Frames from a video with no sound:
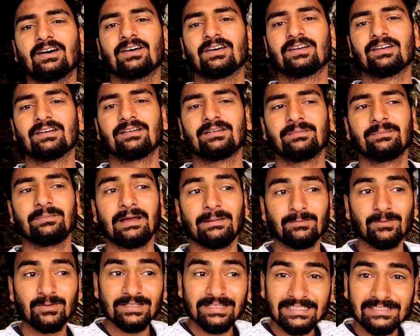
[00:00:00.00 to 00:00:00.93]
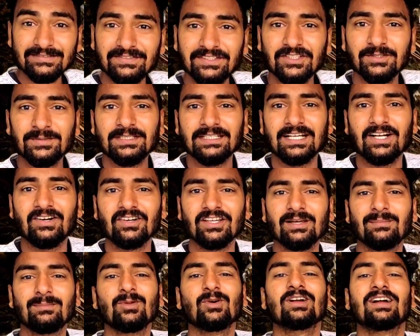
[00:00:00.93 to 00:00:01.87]
और मैं आपको नेक्स्ट वीडियो में दिखाऊँ
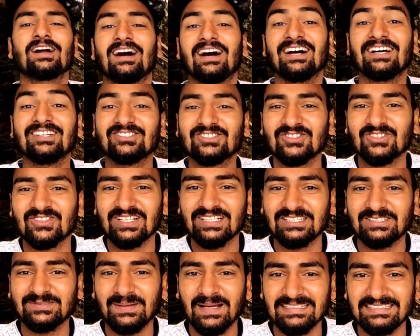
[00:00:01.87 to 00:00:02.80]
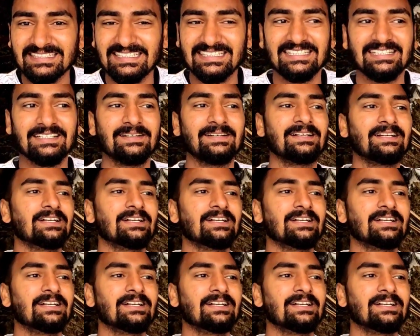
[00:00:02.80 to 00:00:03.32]
कि हम लोग कहाँ सो रहे हैं स्पेशली